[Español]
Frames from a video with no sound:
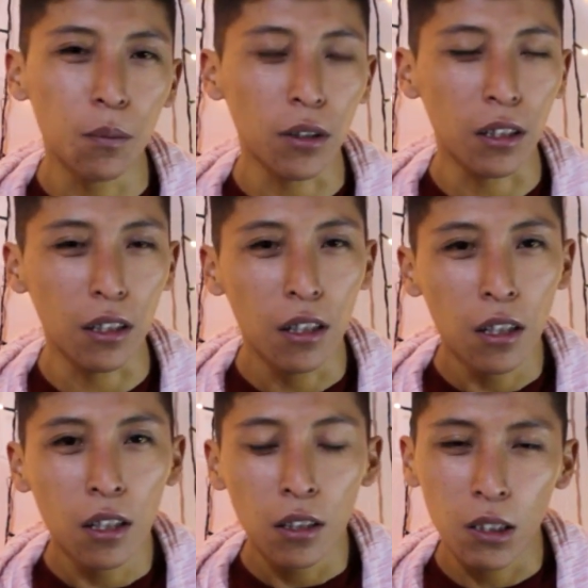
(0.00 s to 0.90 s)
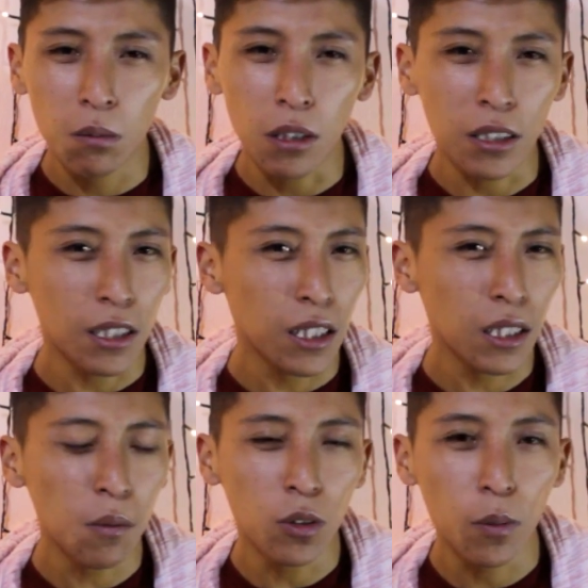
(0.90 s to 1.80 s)
porque si,
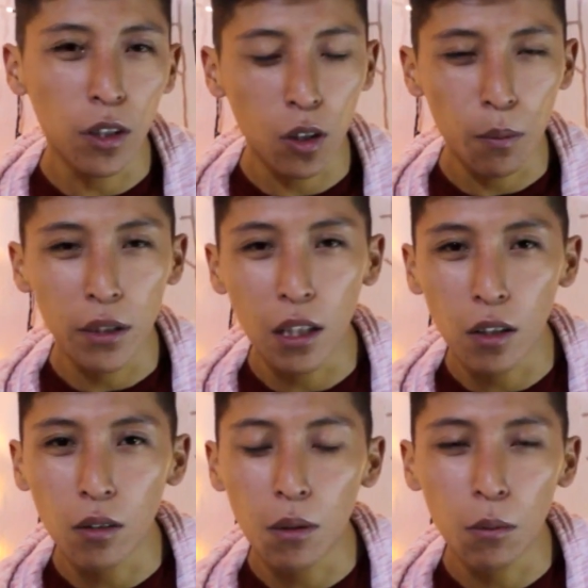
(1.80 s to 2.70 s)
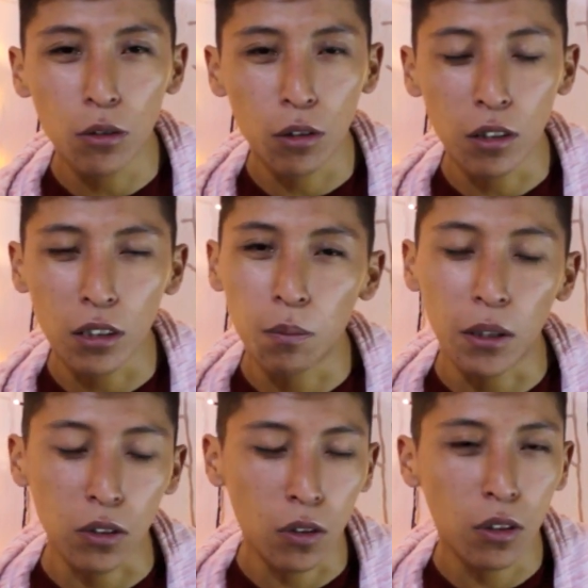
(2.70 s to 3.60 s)
analizamos un poquito el video, vemos bueno, esas
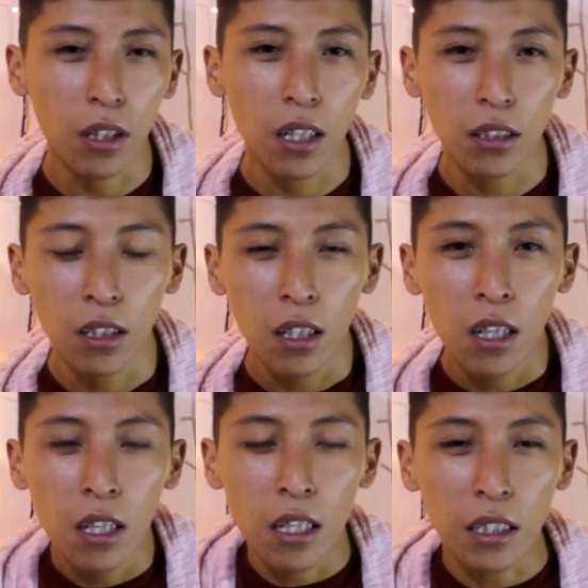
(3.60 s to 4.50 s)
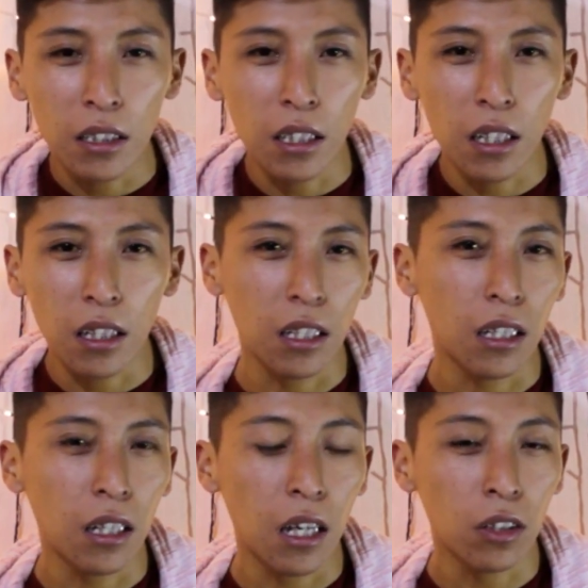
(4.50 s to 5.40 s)
personas y acerca
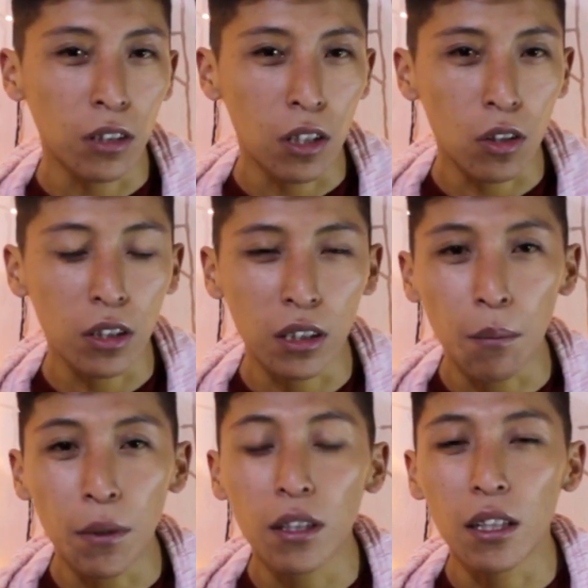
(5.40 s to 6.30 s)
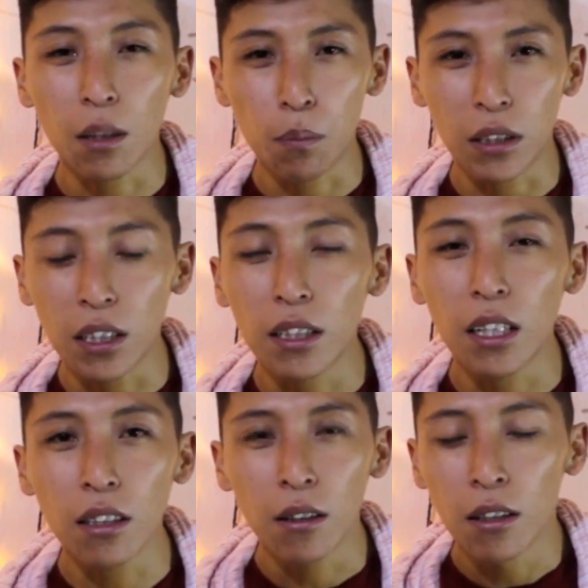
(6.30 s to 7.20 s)
de esos señores también que representan.